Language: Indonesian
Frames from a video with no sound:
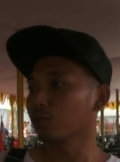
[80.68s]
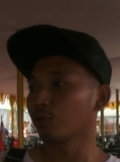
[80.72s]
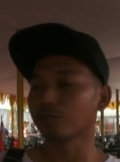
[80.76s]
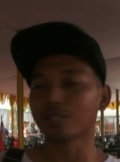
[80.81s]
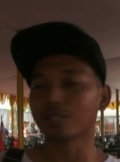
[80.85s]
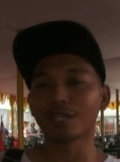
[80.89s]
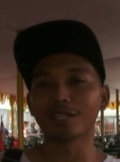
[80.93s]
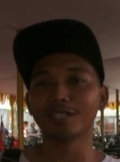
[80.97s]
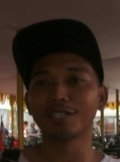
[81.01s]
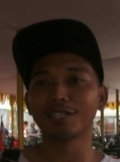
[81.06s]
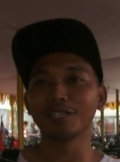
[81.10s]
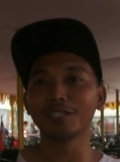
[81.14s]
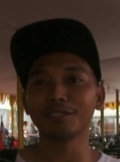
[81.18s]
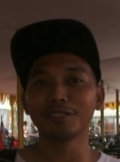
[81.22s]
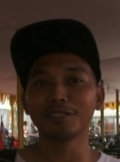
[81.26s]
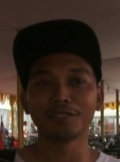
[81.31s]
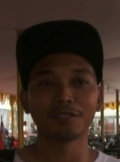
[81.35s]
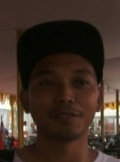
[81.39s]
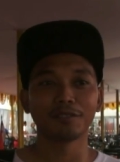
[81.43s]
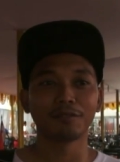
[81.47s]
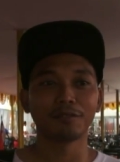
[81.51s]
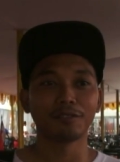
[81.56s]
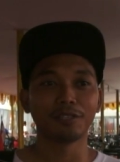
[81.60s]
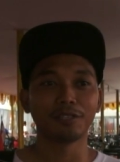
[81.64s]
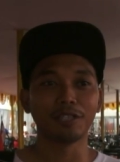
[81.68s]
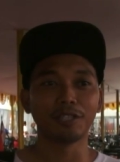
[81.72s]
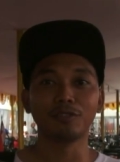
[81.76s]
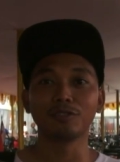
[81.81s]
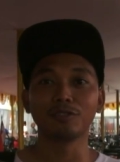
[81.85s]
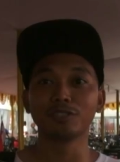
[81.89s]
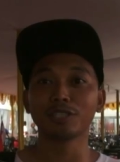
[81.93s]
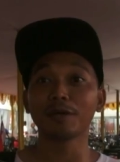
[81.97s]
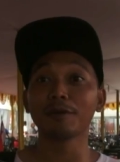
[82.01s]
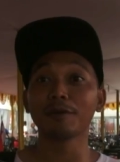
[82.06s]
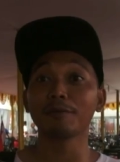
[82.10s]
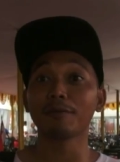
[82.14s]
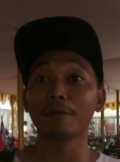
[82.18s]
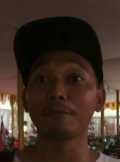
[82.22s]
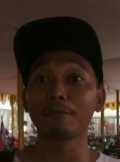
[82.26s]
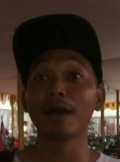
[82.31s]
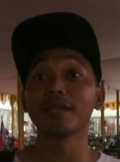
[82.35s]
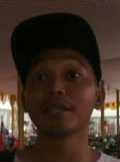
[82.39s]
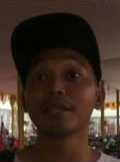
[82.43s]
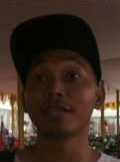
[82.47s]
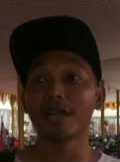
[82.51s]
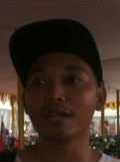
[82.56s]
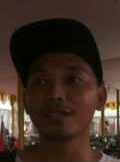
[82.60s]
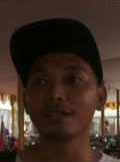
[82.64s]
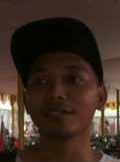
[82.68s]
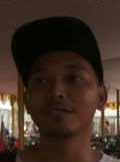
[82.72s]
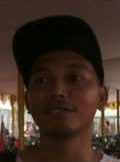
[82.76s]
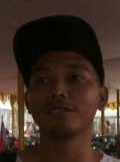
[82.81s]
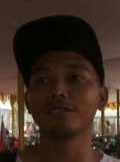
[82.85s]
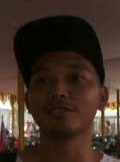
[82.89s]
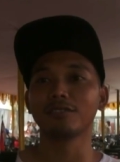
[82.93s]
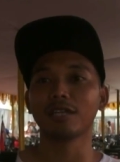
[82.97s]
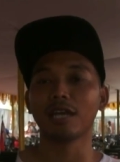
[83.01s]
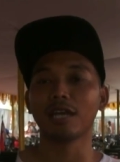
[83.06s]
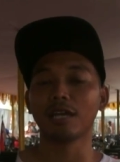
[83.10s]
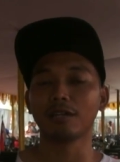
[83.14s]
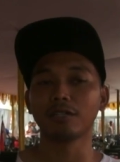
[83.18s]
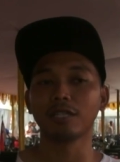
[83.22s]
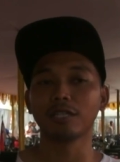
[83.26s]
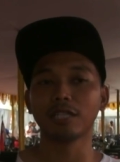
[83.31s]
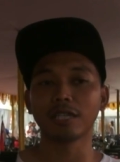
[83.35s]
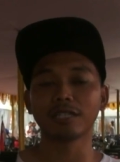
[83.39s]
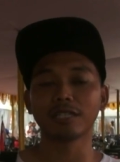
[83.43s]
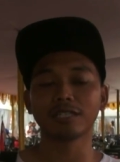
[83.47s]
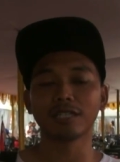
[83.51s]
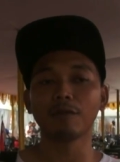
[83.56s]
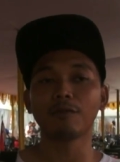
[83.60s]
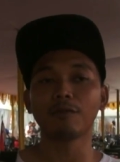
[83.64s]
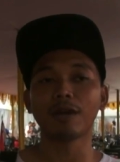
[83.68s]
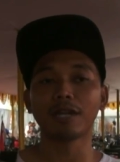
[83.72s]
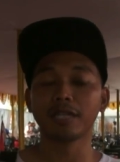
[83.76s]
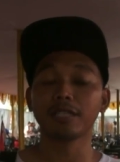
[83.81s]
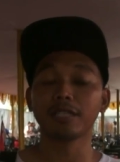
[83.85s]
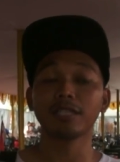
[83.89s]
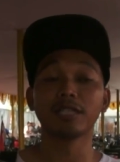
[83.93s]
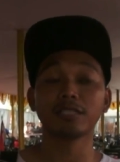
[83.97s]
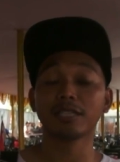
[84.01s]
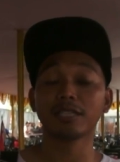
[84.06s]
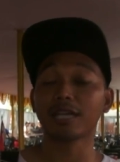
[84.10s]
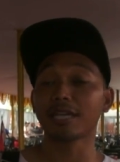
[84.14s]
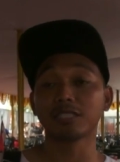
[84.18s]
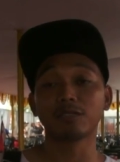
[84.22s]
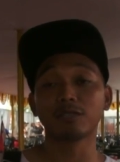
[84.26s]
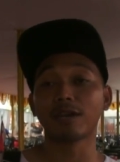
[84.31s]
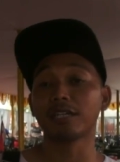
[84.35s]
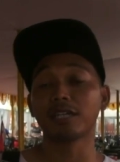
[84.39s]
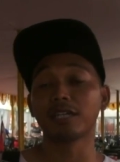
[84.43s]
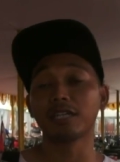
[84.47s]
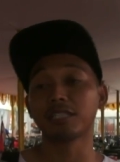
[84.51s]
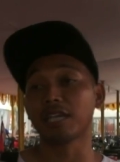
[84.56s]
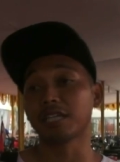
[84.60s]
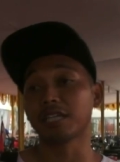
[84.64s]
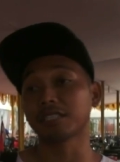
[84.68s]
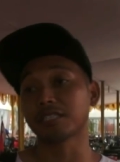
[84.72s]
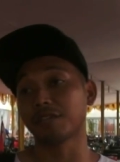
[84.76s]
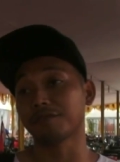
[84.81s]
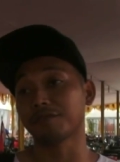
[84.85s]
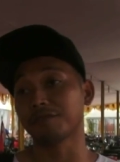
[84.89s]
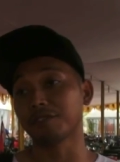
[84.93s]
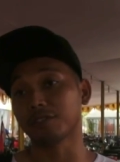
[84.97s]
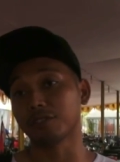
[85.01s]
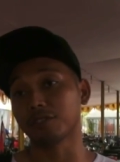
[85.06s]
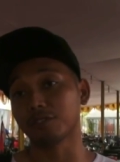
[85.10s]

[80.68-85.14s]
skuter nih di Indonesia memang banyak gitu ya. Ya kita wadahnya dikasih wadah ISF